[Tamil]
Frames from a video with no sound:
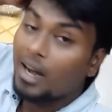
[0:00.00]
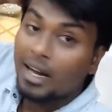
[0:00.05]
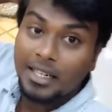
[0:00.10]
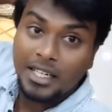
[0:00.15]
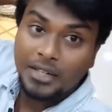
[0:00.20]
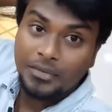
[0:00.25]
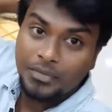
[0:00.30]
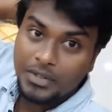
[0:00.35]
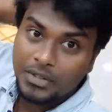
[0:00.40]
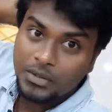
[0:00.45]

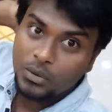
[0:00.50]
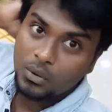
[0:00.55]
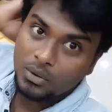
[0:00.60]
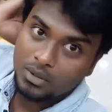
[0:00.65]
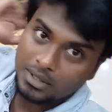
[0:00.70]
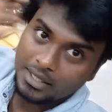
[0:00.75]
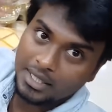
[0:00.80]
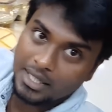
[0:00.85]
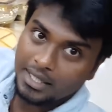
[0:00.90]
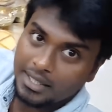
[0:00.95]
ஹண்ட்ரட் ஃபீட்
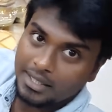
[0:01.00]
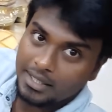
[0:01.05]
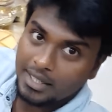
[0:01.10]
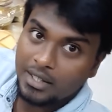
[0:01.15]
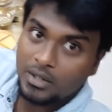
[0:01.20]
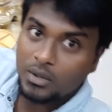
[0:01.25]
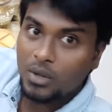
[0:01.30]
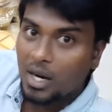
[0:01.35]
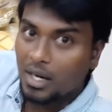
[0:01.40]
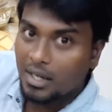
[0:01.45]
ரோட்டுக்கிட்டே
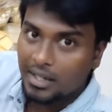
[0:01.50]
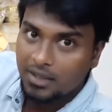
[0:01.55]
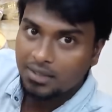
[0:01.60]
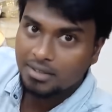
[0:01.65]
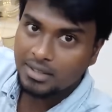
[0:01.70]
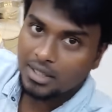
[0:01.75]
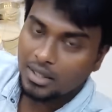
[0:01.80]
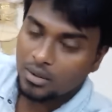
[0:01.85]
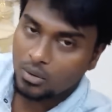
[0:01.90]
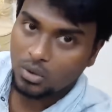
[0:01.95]
இருக்குது அதோட
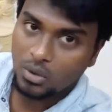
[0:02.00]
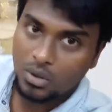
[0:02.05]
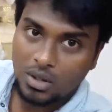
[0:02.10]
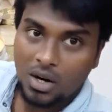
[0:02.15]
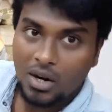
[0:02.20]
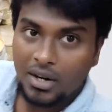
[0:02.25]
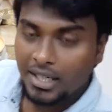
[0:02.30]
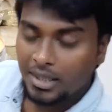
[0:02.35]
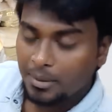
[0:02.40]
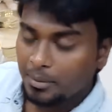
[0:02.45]
அட்ரஸ் அவங்களோட
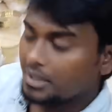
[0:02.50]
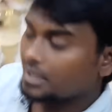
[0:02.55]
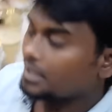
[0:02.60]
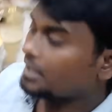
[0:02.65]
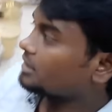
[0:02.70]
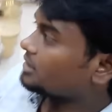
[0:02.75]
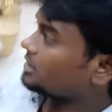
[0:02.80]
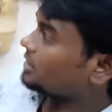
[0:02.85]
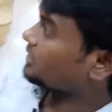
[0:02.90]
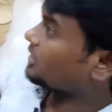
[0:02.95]
காண்டாக்ட் நம்பர்
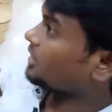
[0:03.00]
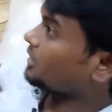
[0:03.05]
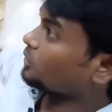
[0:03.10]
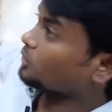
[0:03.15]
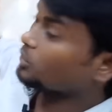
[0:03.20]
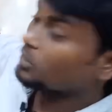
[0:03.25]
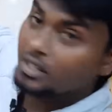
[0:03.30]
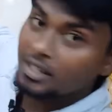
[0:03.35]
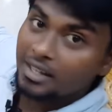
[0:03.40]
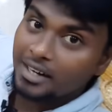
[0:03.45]
டீட்டெயில்ஸ்லாம்
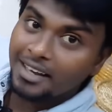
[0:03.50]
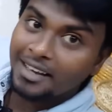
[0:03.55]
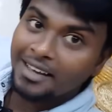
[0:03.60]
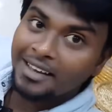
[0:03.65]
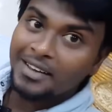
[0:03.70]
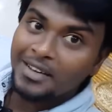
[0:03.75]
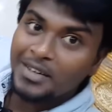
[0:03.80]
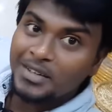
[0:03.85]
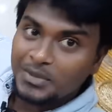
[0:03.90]
நான் கொடுக்குறேன்